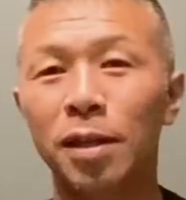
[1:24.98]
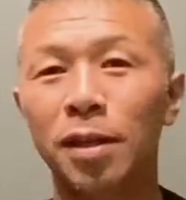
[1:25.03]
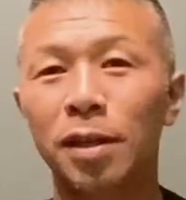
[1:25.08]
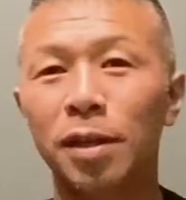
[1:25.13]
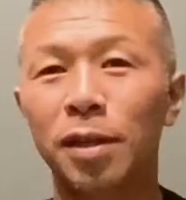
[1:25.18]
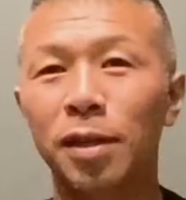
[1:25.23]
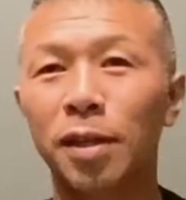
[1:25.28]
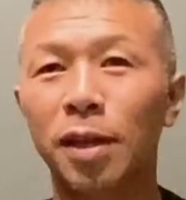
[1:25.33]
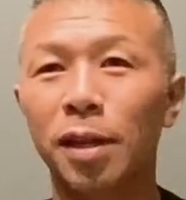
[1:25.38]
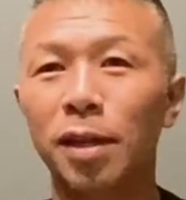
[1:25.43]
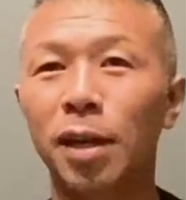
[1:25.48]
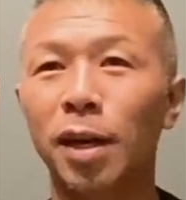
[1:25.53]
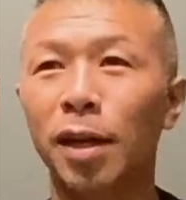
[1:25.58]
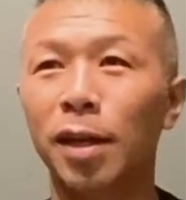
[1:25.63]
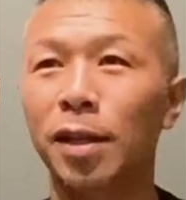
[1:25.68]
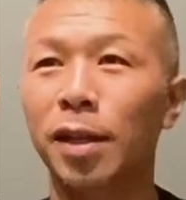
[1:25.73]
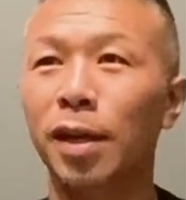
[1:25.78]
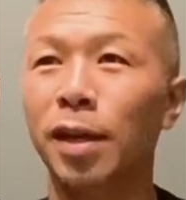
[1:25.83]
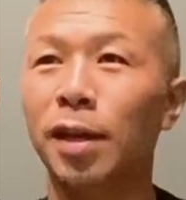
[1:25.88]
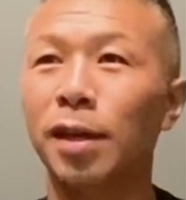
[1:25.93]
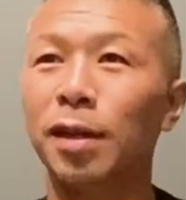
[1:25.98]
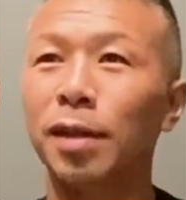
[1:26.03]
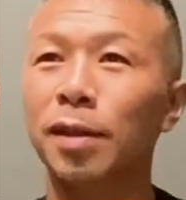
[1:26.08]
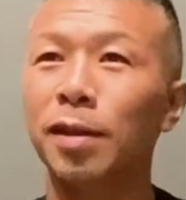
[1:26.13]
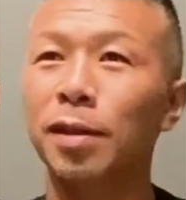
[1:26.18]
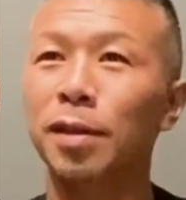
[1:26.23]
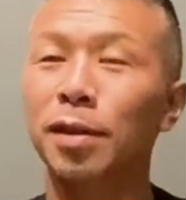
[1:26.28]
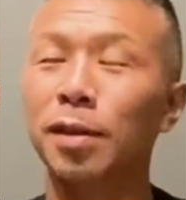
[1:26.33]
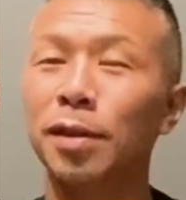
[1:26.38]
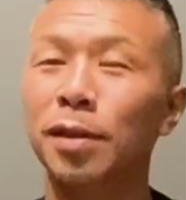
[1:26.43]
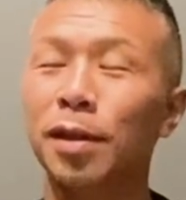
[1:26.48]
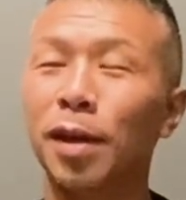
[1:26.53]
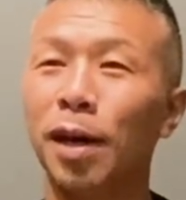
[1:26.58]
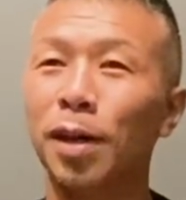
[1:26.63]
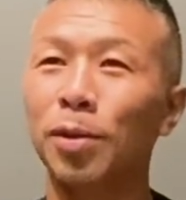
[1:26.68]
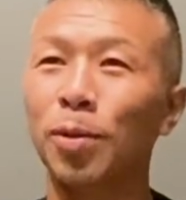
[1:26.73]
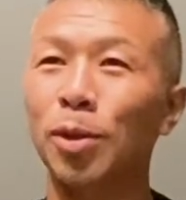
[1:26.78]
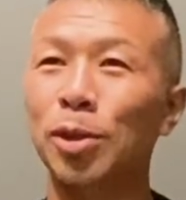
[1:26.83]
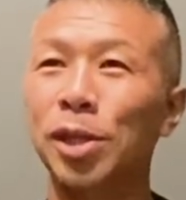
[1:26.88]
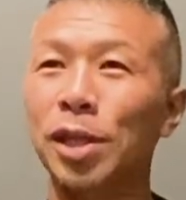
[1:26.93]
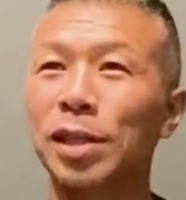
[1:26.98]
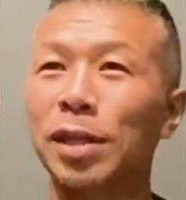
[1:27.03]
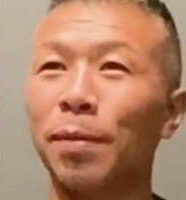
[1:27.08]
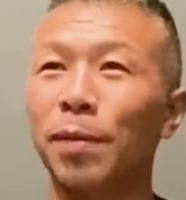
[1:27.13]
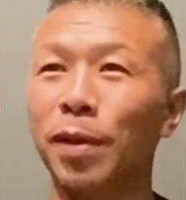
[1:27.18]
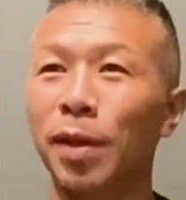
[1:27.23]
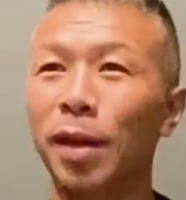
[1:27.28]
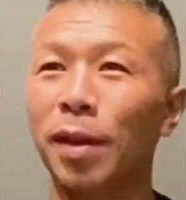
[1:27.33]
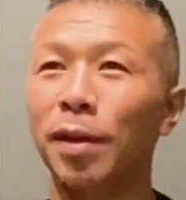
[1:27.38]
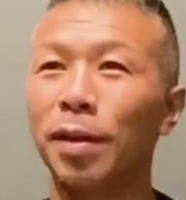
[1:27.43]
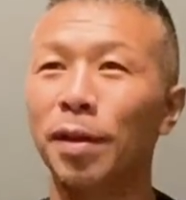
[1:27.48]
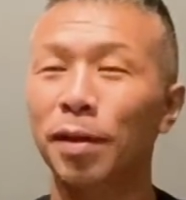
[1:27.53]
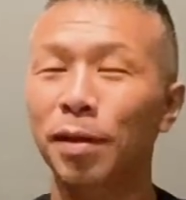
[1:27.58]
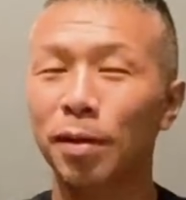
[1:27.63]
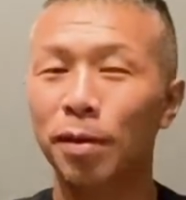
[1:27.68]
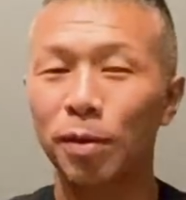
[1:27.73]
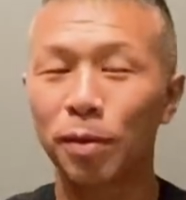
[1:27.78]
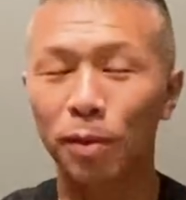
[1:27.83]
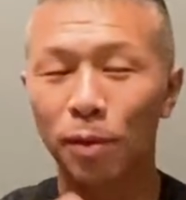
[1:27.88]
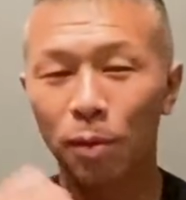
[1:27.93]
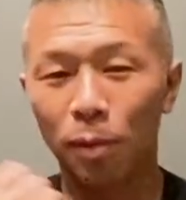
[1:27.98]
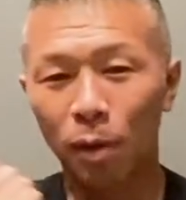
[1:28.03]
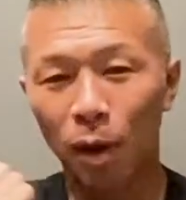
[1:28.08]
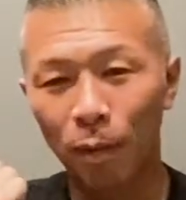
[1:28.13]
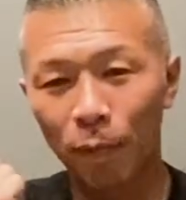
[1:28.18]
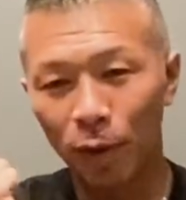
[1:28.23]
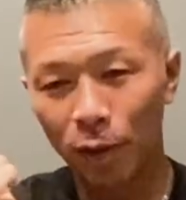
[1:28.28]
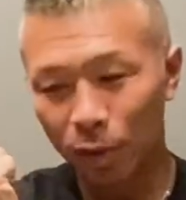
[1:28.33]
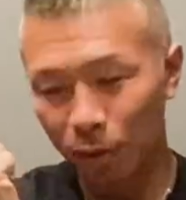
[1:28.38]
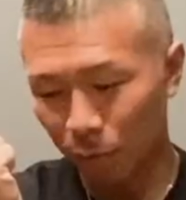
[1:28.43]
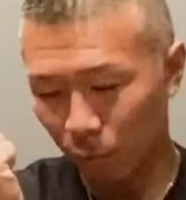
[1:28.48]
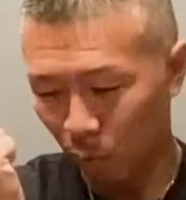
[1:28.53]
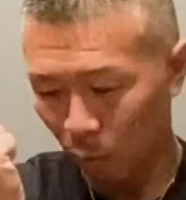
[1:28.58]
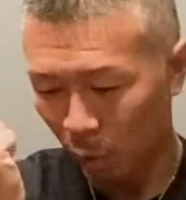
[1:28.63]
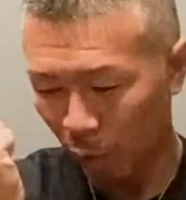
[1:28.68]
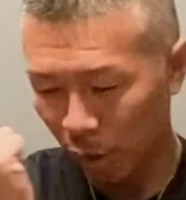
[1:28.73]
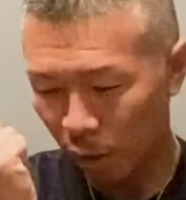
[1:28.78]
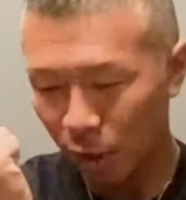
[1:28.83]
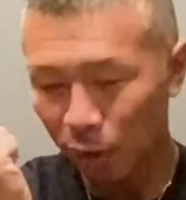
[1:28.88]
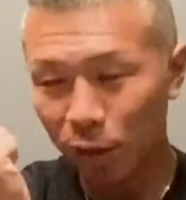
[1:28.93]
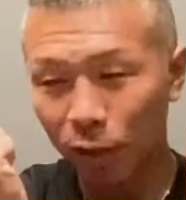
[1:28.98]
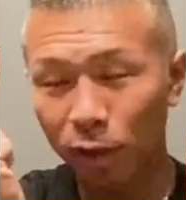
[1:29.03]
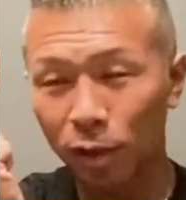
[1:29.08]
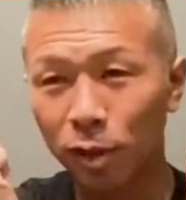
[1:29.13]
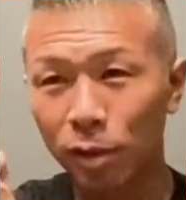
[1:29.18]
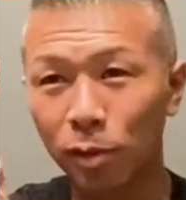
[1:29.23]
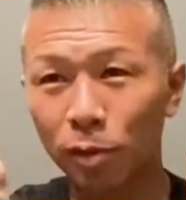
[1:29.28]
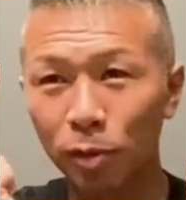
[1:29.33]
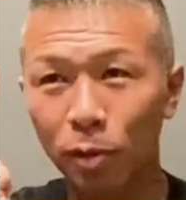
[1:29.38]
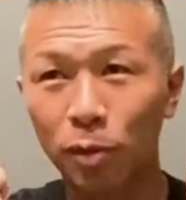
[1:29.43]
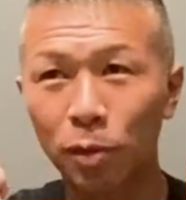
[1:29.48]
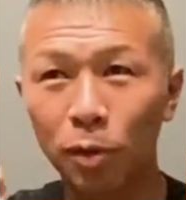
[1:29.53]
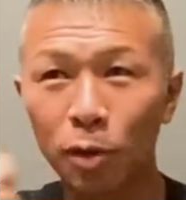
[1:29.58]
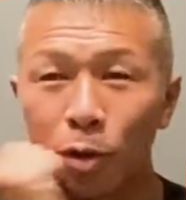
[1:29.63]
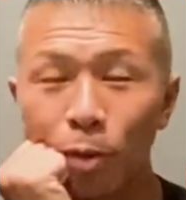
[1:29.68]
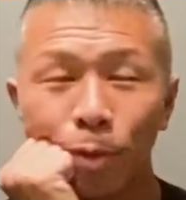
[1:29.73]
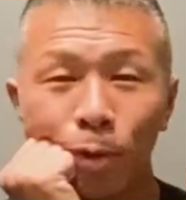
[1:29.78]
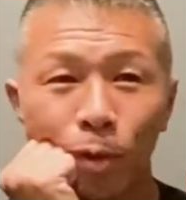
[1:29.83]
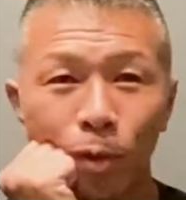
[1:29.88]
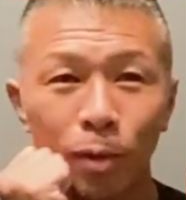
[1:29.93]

左ハイでガード越しでしたもんね。はいはい構えてるここら辺に当たってそのグロー